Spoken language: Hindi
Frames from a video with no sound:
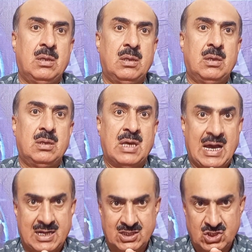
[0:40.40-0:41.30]
क्या
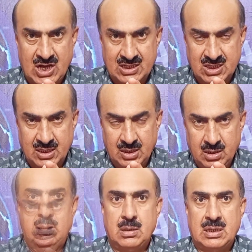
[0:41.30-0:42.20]
खदशात हैं
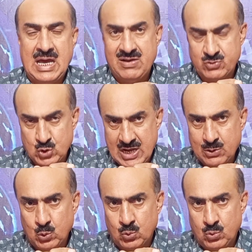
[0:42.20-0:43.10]
क्या वज़रा
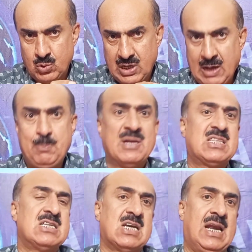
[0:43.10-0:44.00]
को अब पता
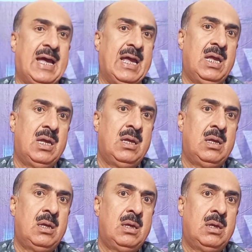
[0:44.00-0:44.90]
चला है
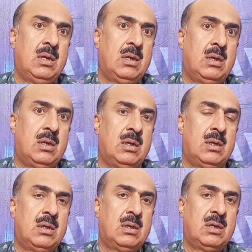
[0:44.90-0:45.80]

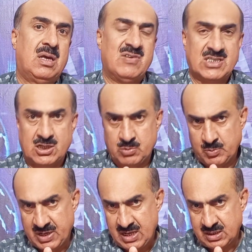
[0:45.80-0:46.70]
कि वजर
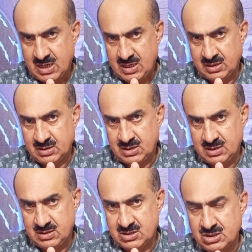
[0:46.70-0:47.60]
इमरान खान
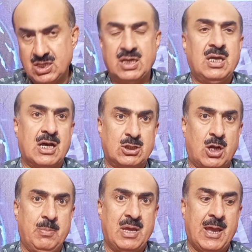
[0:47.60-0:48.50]
की ज़िंदगी ख़तरे
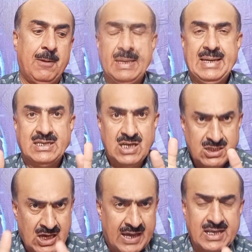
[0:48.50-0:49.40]
में है ये
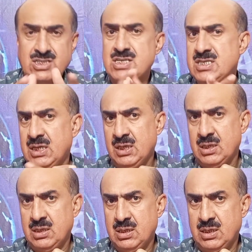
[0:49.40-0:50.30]
सारी चीज़ें
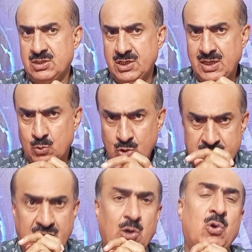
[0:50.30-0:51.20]
इतनी
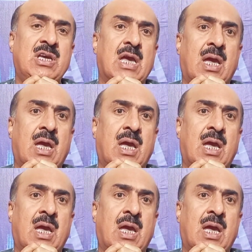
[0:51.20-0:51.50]
उलझी हुई हैं